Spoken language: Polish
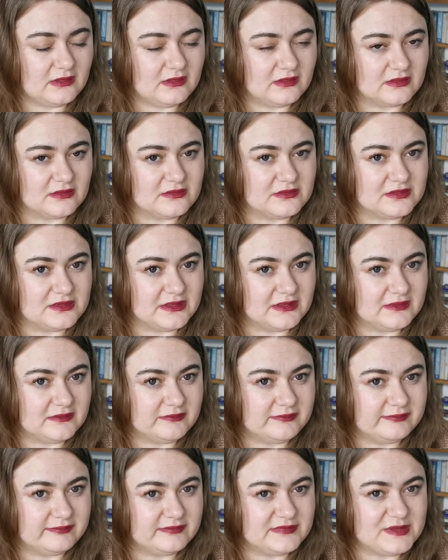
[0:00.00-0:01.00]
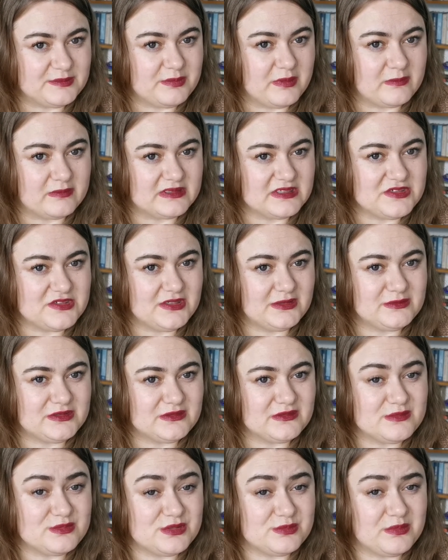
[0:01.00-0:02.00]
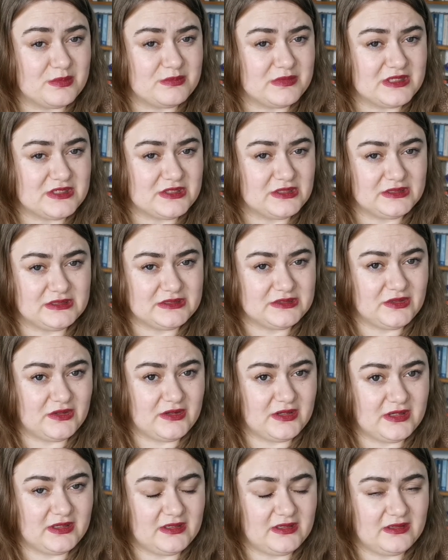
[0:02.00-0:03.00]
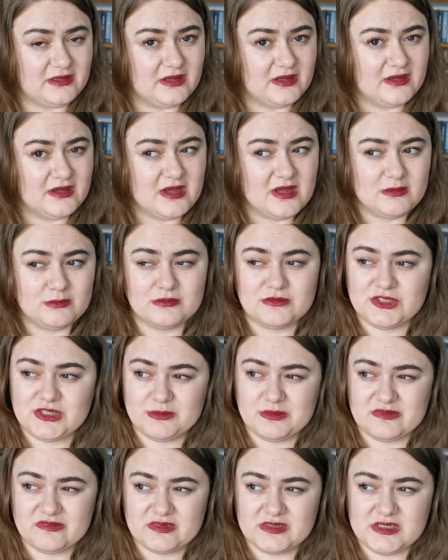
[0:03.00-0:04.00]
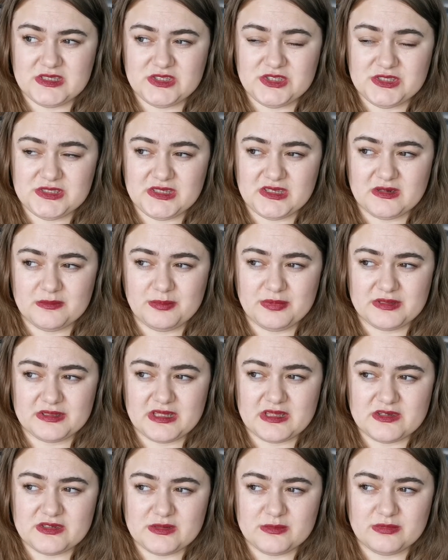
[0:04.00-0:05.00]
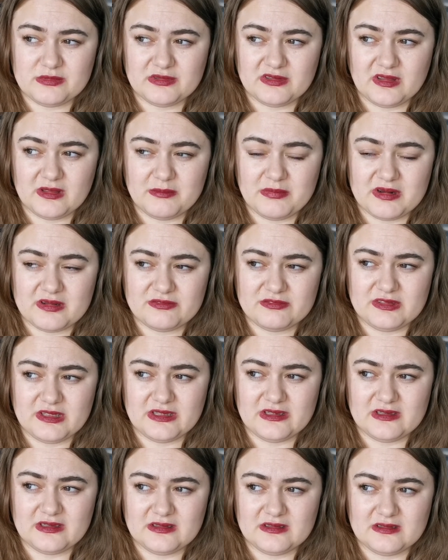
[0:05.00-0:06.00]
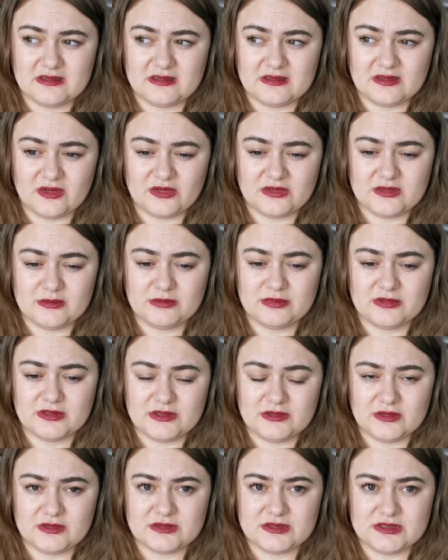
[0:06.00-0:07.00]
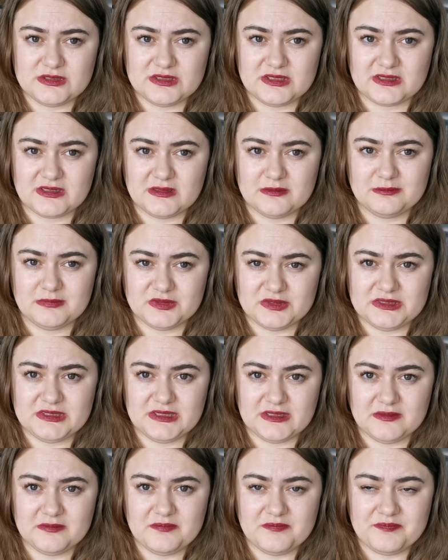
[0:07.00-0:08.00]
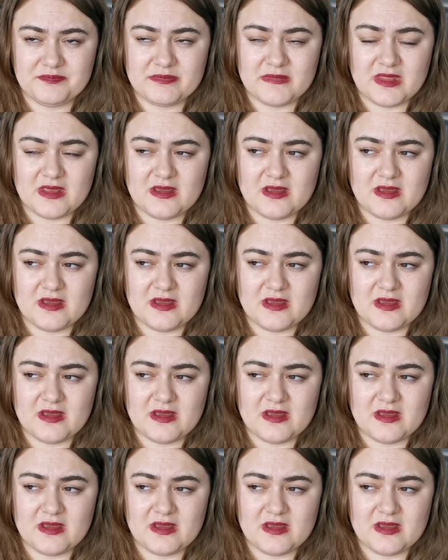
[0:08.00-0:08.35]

o kurczę, zaczynam sobie przypominać tę historię i muszę powiedzieć, że te reportaże były naprawdę, y, one były dosyć takie mocne